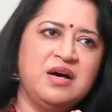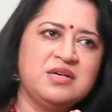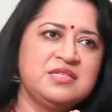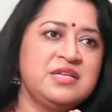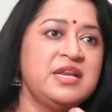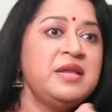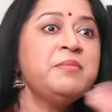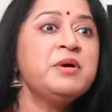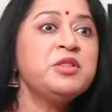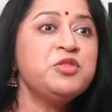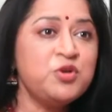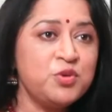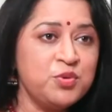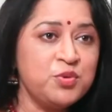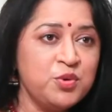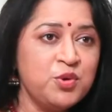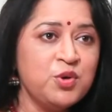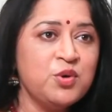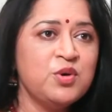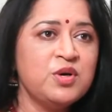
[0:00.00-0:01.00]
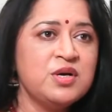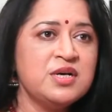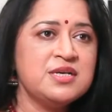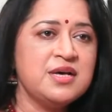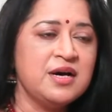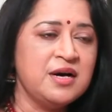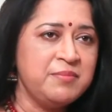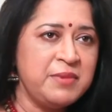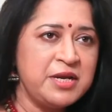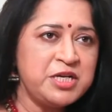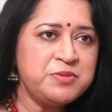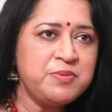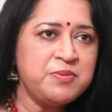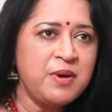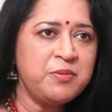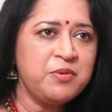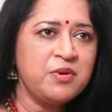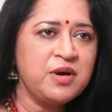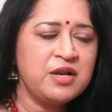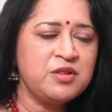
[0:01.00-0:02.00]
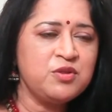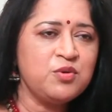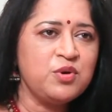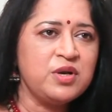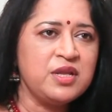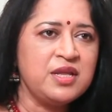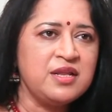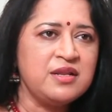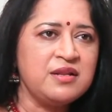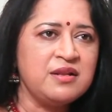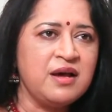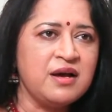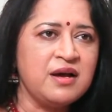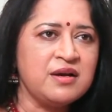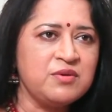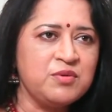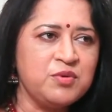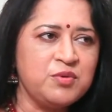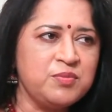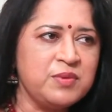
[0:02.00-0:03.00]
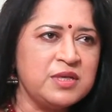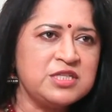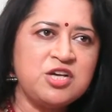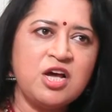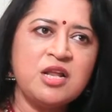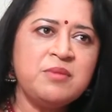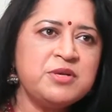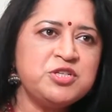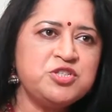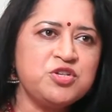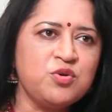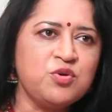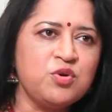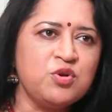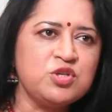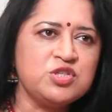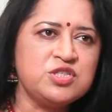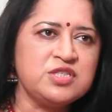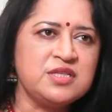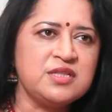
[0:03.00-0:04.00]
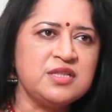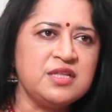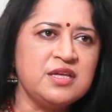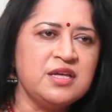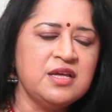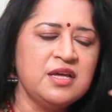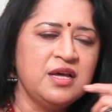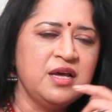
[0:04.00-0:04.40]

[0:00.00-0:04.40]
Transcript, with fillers: శ్రీమంతుడు మహేష్ బాబు గారితో నాకు చాలా మంచి రోల్ వచ్చింది